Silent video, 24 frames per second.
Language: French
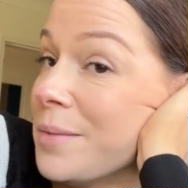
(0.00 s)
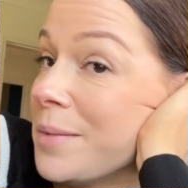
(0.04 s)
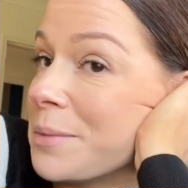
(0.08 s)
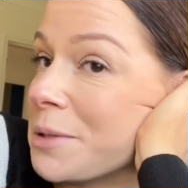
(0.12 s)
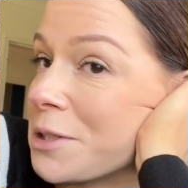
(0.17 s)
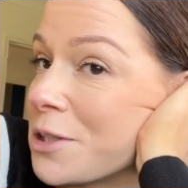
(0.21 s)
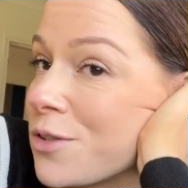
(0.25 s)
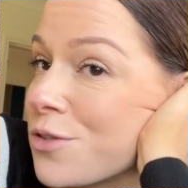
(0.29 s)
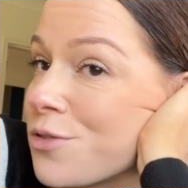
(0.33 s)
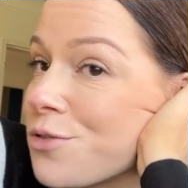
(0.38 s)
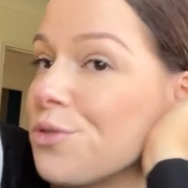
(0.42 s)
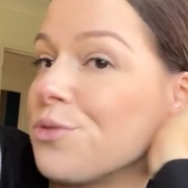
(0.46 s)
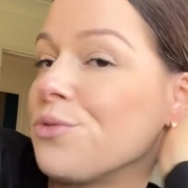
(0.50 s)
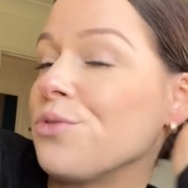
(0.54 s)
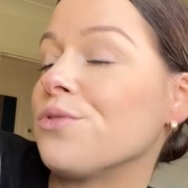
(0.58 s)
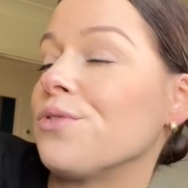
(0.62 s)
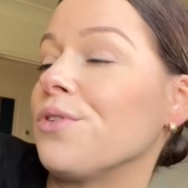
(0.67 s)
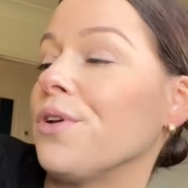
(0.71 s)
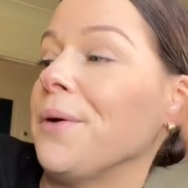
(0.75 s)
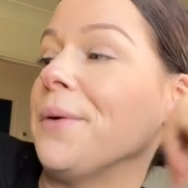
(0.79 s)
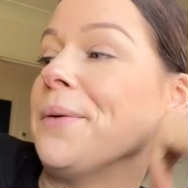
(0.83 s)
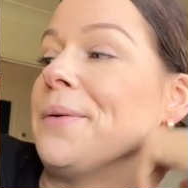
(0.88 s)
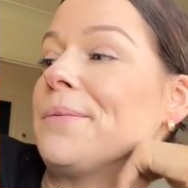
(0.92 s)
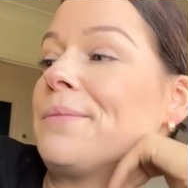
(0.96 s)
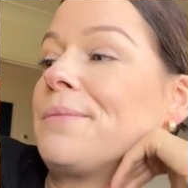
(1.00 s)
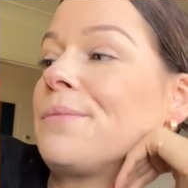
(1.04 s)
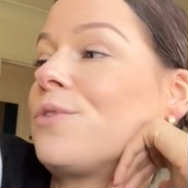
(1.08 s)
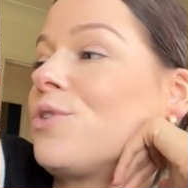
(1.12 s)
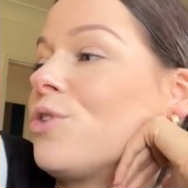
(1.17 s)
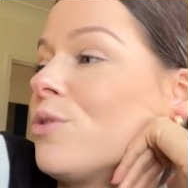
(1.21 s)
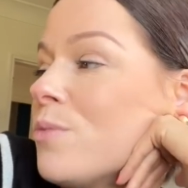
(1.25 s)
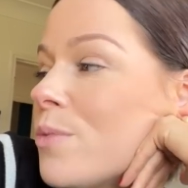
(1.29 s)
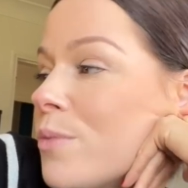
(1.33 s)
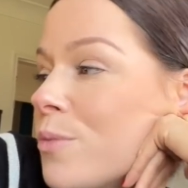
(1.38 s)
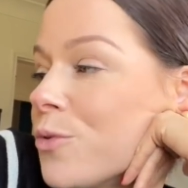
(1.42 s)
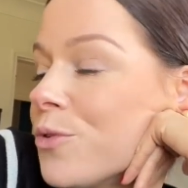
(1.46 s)
Bah, maintenant, je retourne euh,
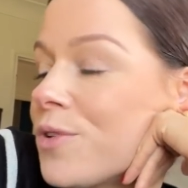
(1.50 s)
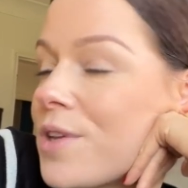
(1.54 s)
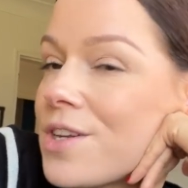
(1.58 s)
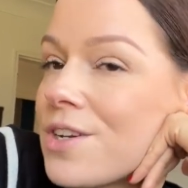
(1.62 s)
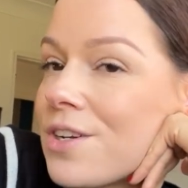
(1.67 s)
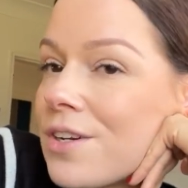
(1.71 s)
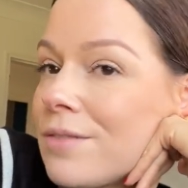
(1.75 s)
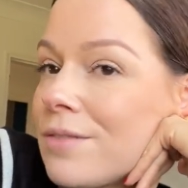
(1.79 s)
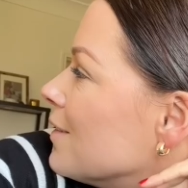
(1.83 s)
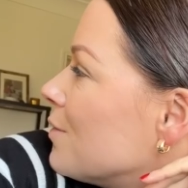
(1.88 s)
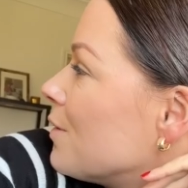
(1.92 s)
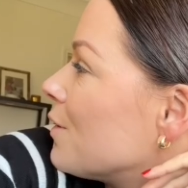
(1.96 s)
sur mon montage. Hein.